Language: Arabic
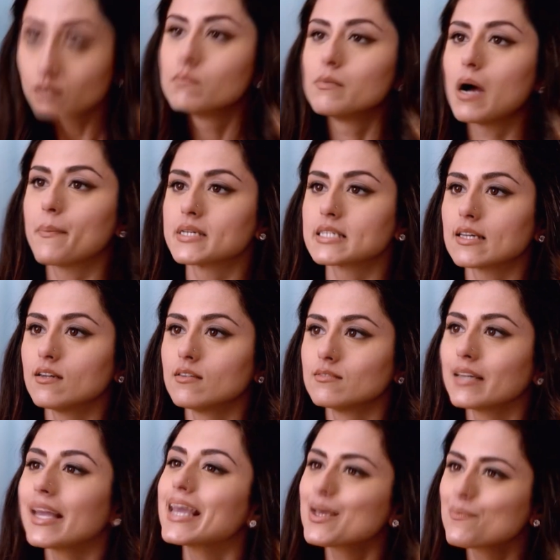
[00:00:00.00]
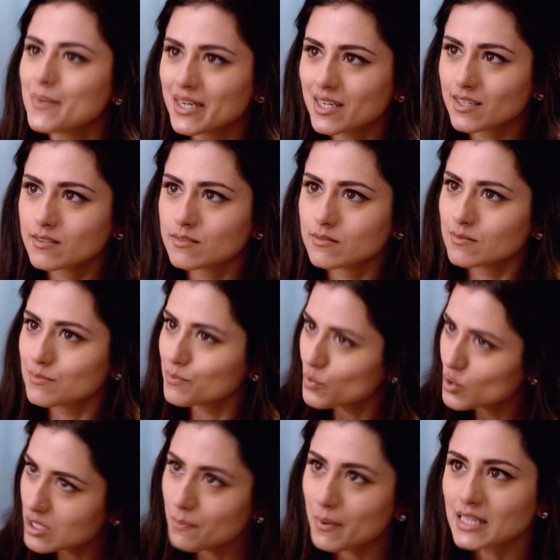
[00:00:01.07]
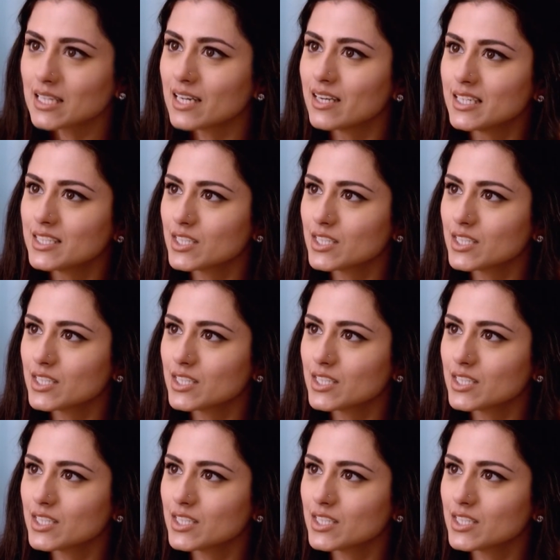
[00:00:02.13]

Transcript: عمي لحظة اسمعني خلينا نحكي